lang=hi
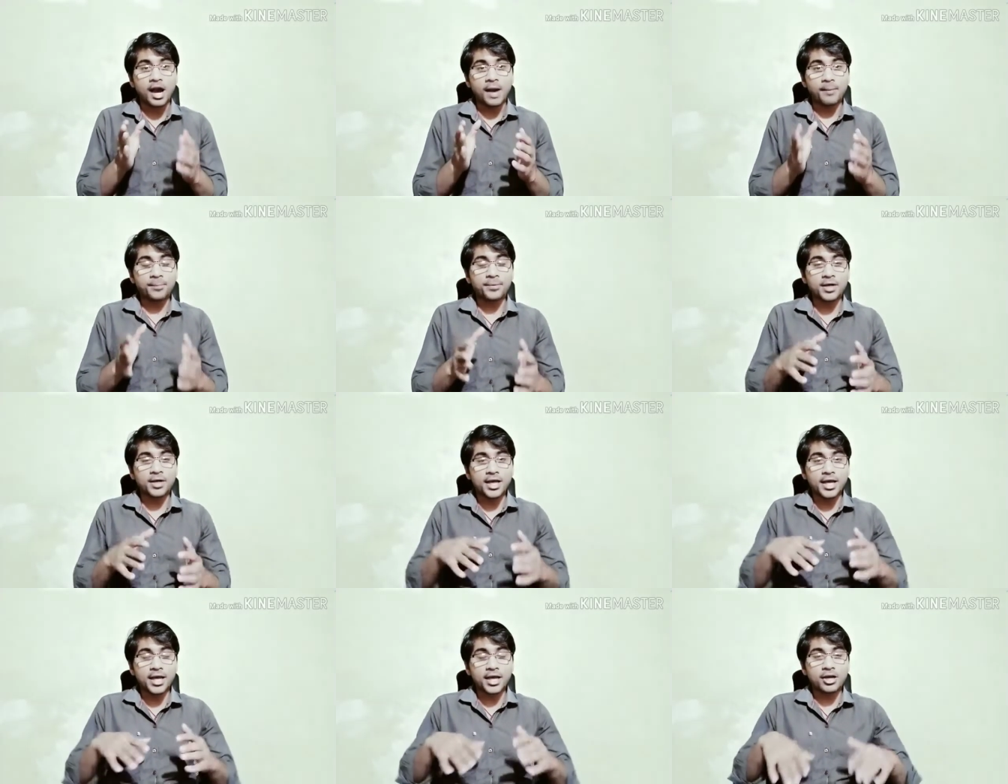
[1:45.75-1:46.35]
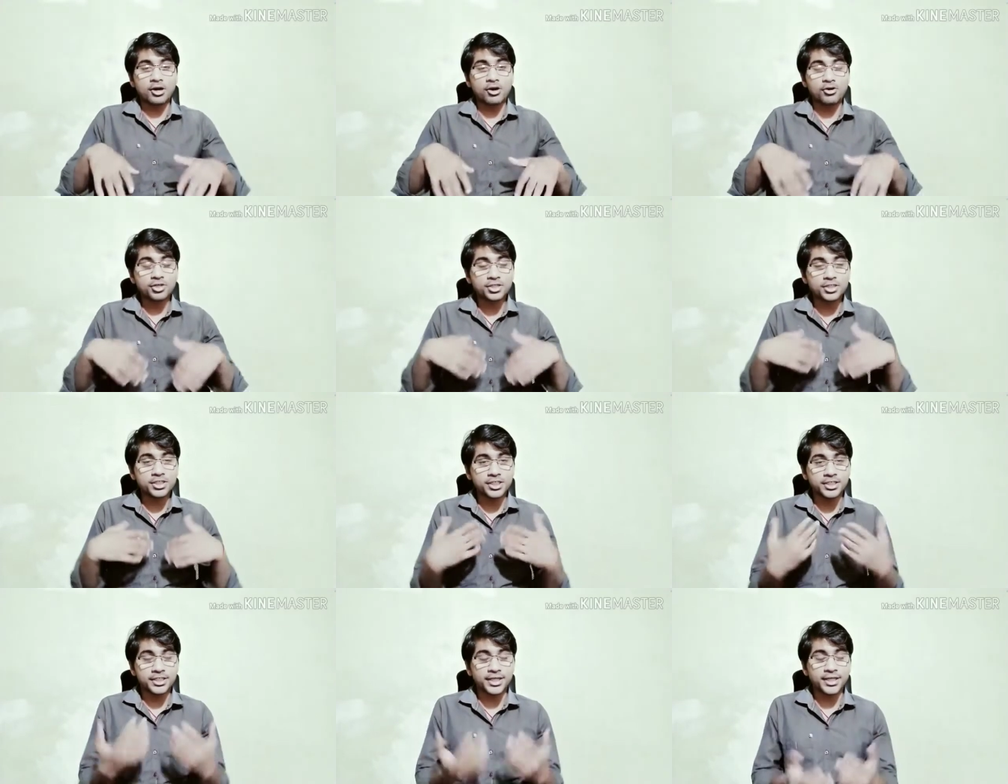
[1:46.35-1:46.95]
अपना
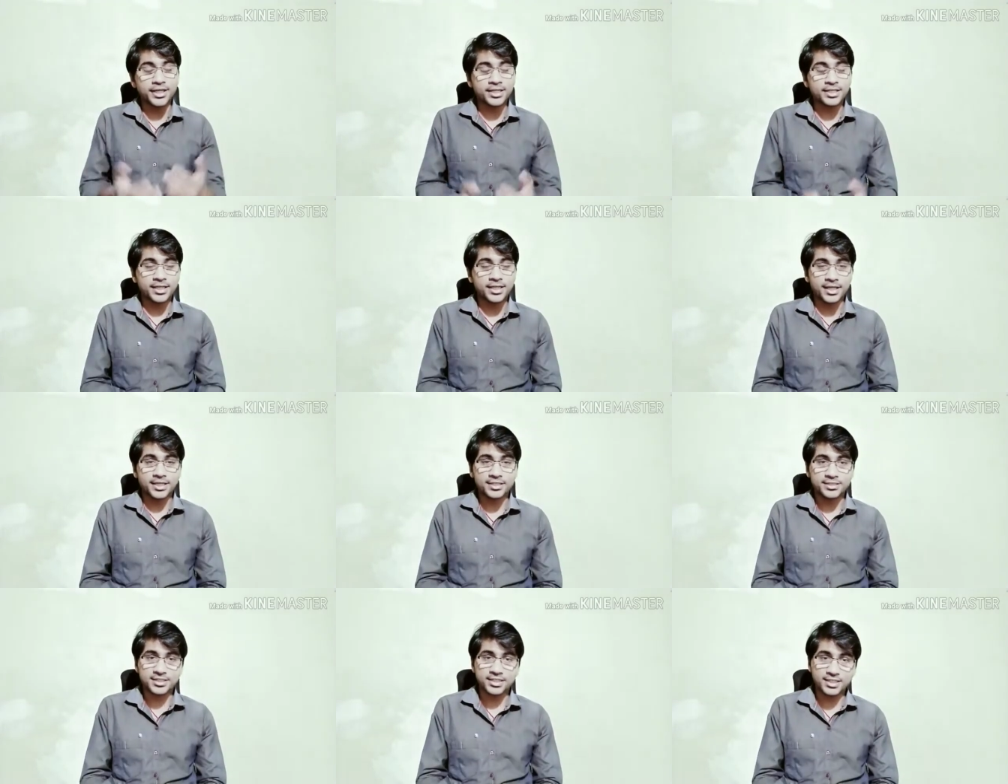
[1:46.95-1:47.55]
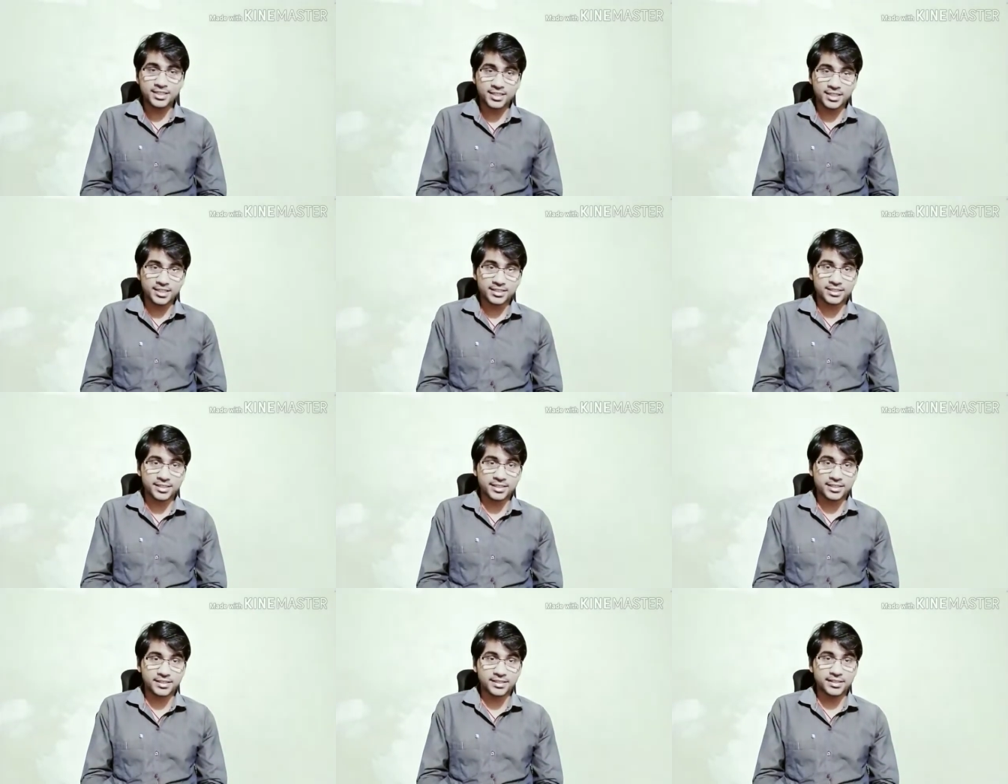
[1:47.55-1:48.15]
अकाउंट क्रिएट कैसे कर
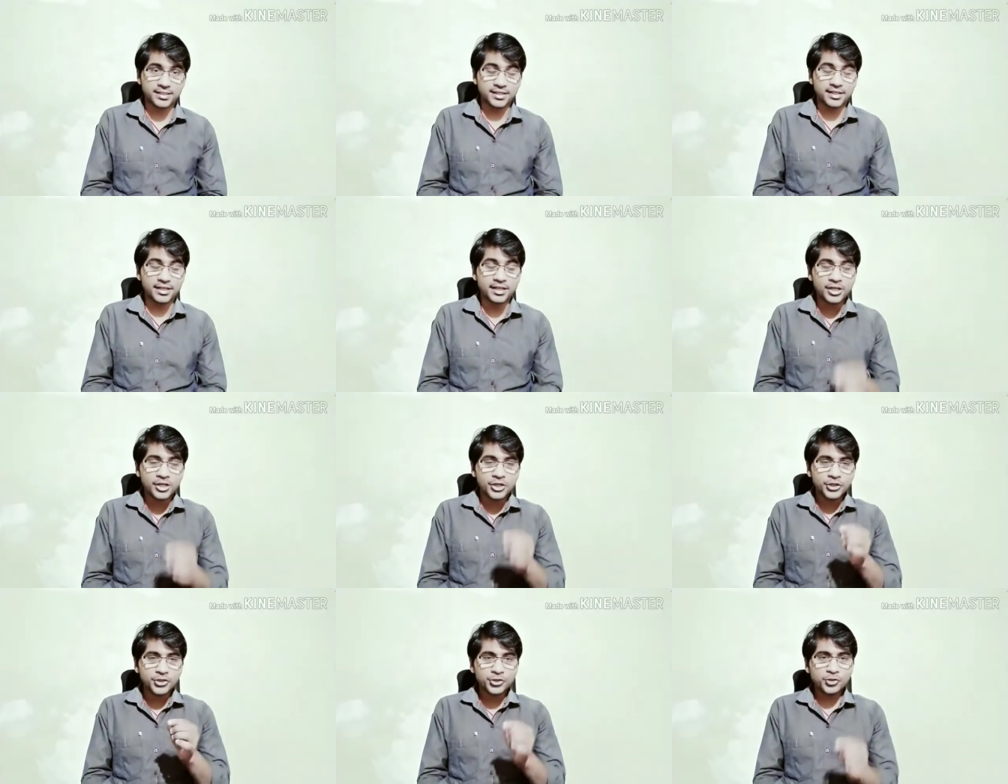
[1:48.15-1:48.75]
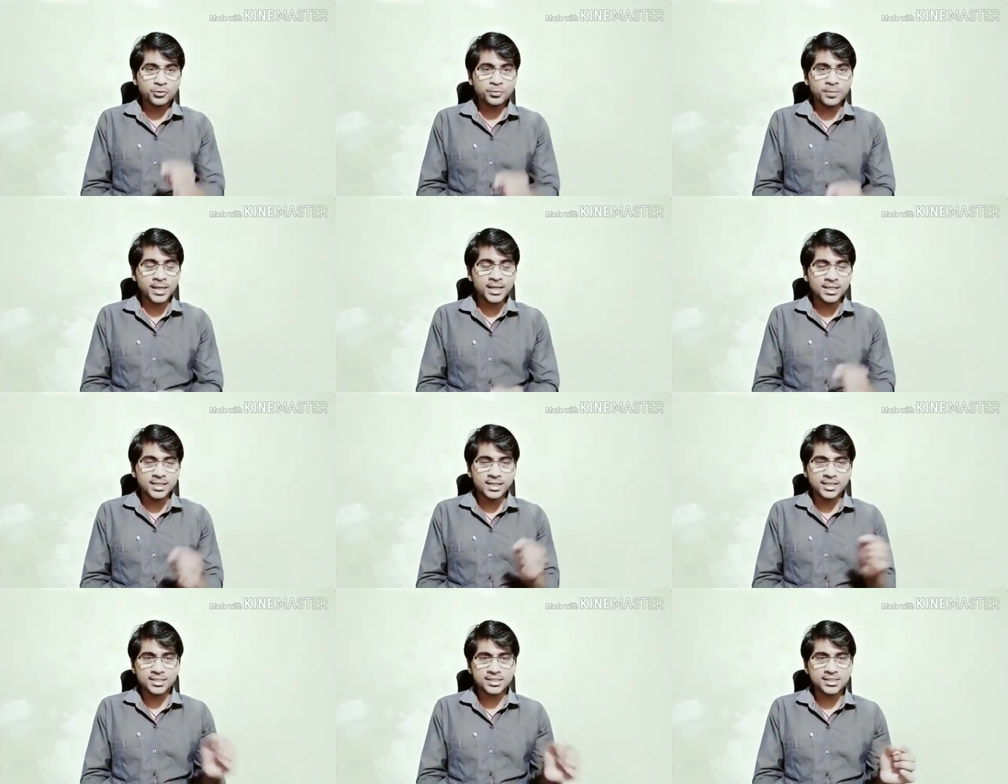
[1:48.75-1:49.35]
सकते हैं तो भाई
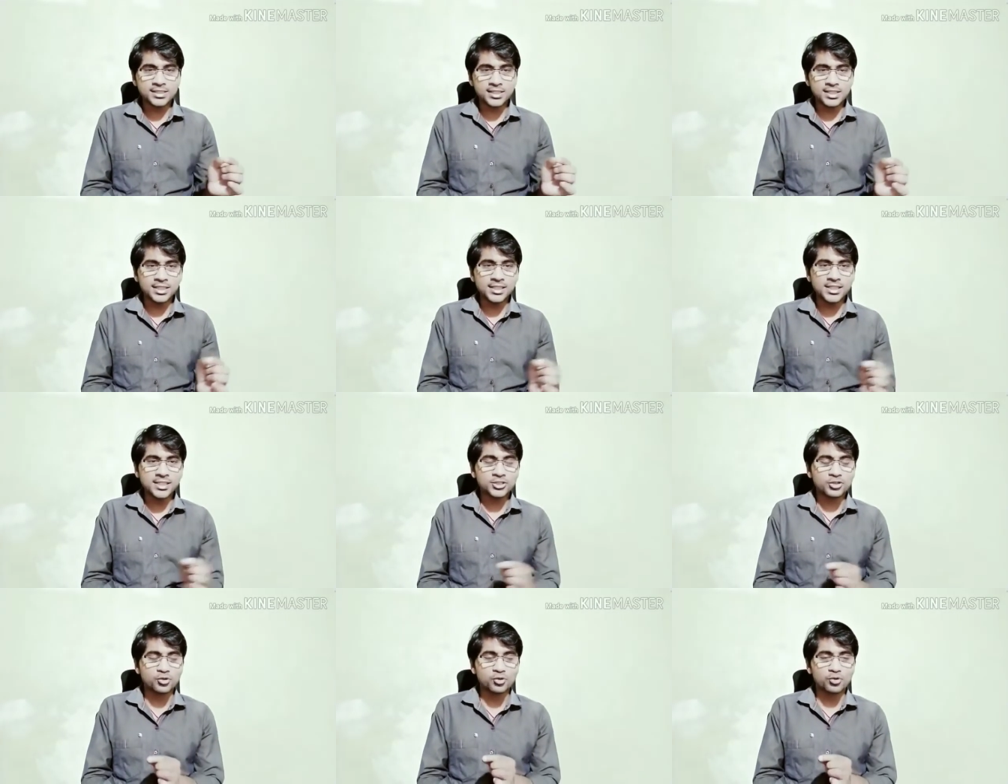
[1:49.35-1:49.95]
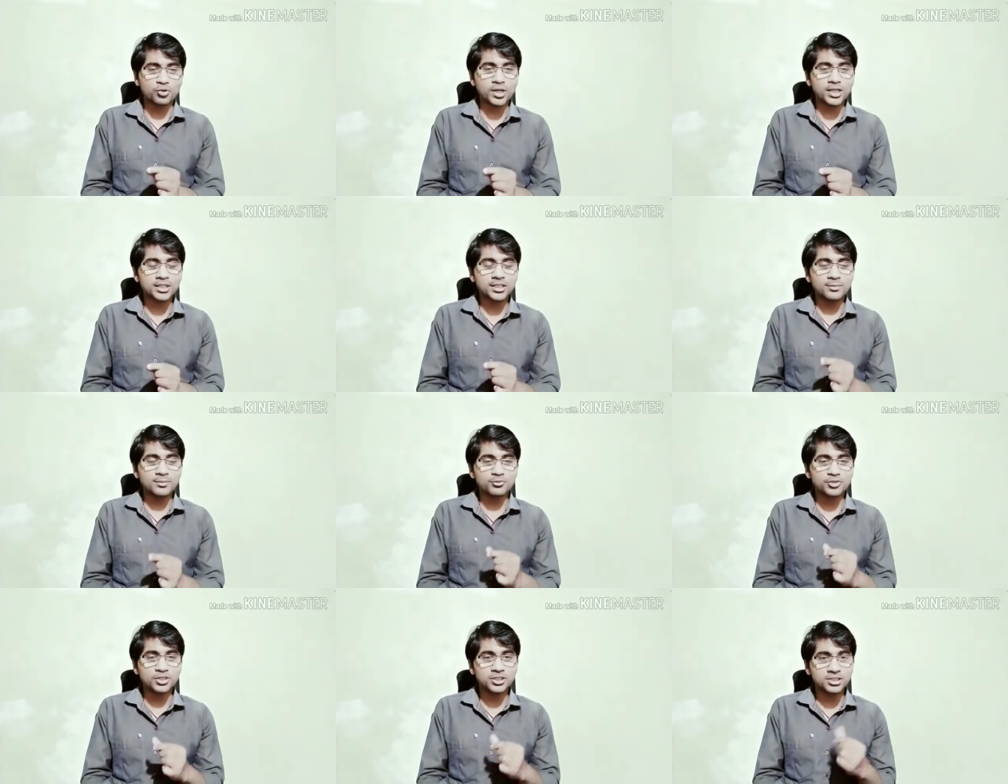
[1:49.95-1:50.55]
इसके लिए थोड़ा सा
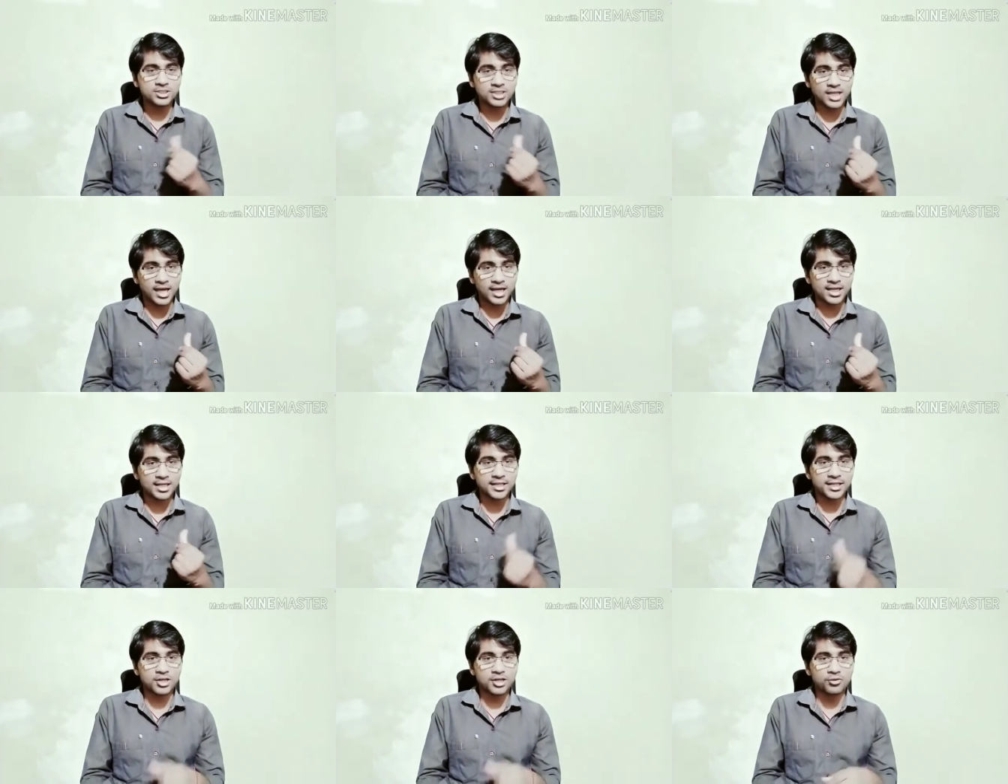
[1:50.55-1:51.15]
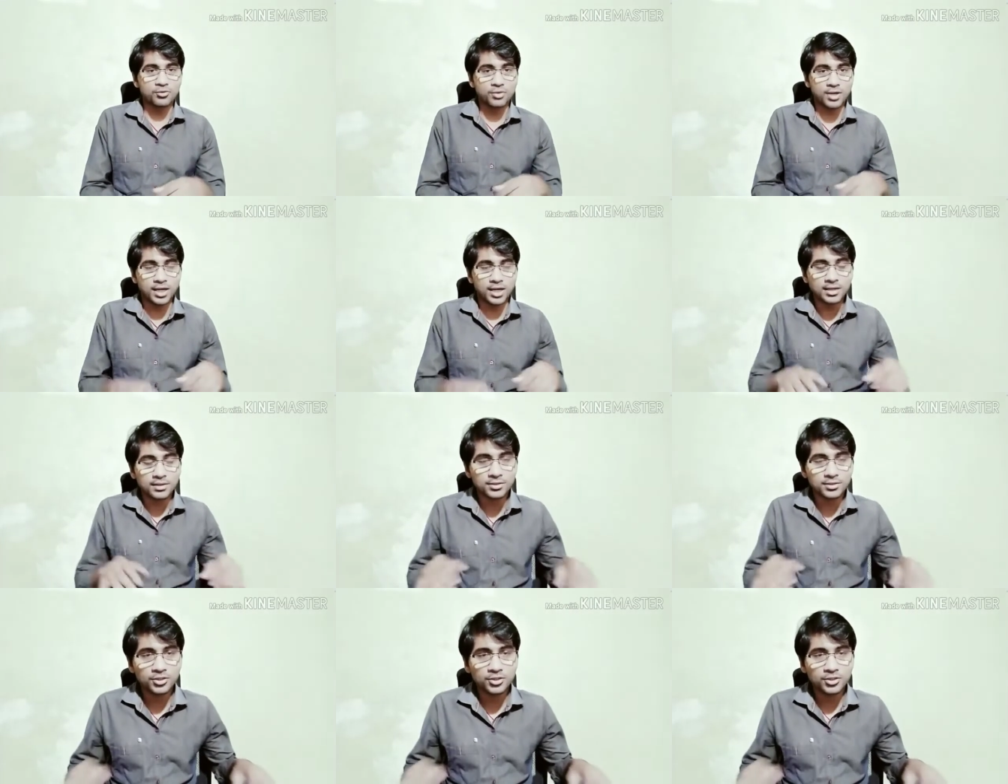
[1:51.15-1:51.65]
मुझे साइड लेना होगा